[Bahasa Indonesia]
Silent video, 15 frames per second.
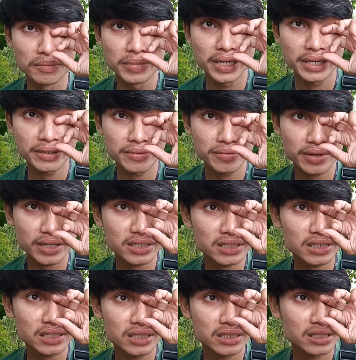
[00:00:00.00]
biar
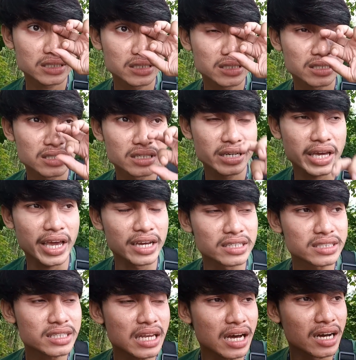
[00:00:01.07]
mengisi
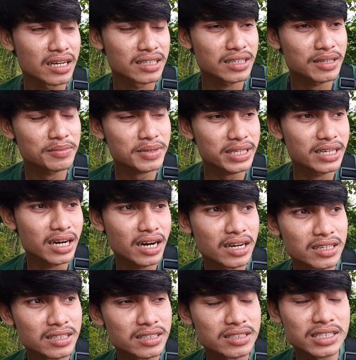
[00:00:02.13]
gengsi lah kepri ya
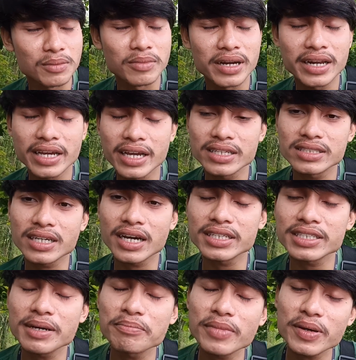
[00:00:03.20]
zamannya
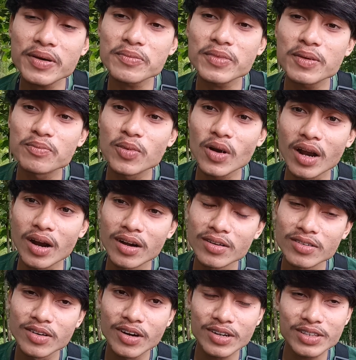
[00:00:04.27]
SMP kepri bro
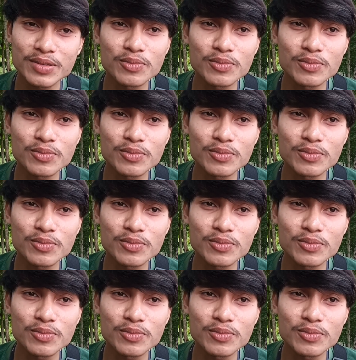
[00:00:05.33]
ngerti